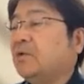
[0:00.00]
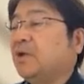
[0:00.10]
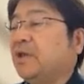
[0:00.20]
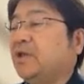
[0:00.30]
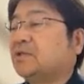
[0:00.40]

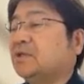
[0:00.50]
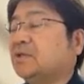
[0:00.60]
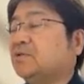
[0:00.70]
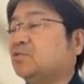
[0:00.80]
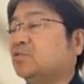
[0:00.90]
並列
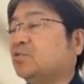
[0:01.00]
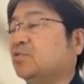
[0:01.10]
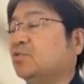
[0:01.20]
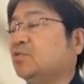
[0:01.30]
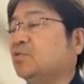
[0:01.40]
化できるこ
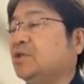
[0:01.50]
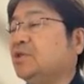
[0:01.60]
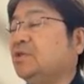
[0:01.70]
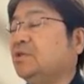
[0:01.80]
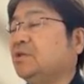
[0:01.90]
と
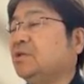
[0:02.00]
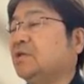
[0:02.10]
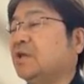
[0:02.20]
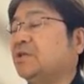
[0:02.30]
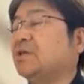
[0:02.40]

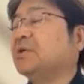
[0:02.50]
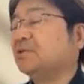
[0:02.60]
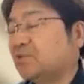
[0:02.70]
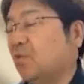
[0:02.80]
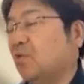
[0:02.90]
ができま